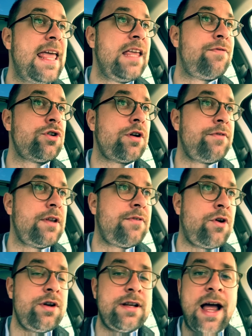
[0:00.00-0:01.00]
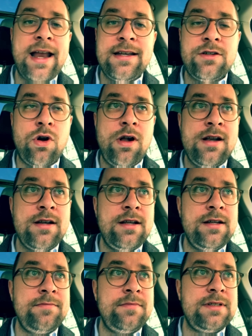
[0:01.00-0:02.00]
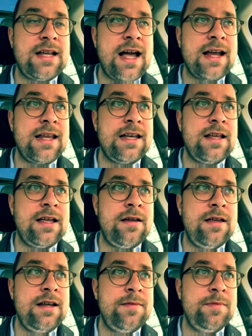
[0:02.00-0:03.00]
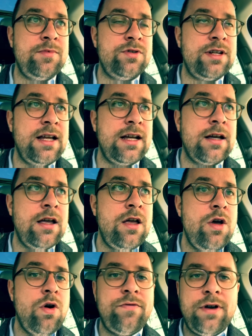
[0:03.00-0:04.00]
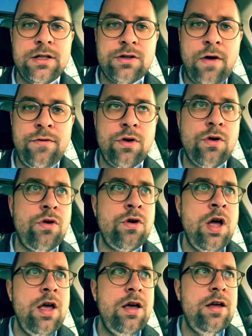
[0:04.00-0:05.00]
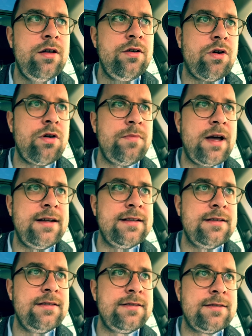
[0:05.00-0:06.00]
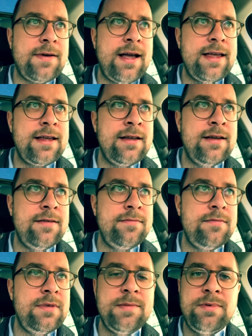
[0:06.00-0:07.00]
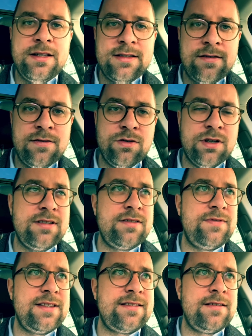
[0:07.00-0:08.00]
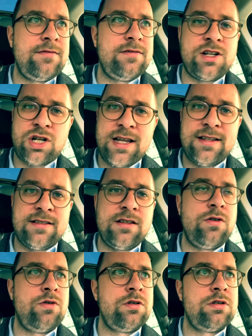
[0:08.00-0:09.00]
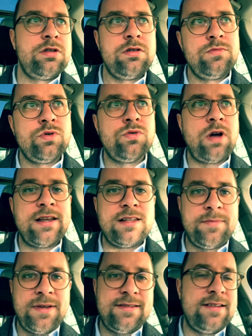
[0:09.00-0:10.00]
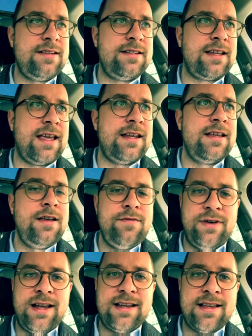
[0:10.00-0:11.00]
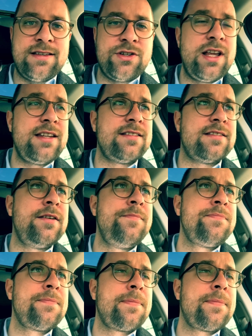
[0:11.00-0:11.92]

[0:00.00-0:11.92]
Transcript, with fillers: ich wünsche euch auf jeden Fall heute einen tollen ähm, Tag in der, in der Bibliothek und vielleicht zur Auflockerung äh, noch meine zwei äh, Lieblingsjuristenwitze, der schlechteste und ähm, so eigentlich der beste, den ich kenne. Vielleicht erst der schlechteste.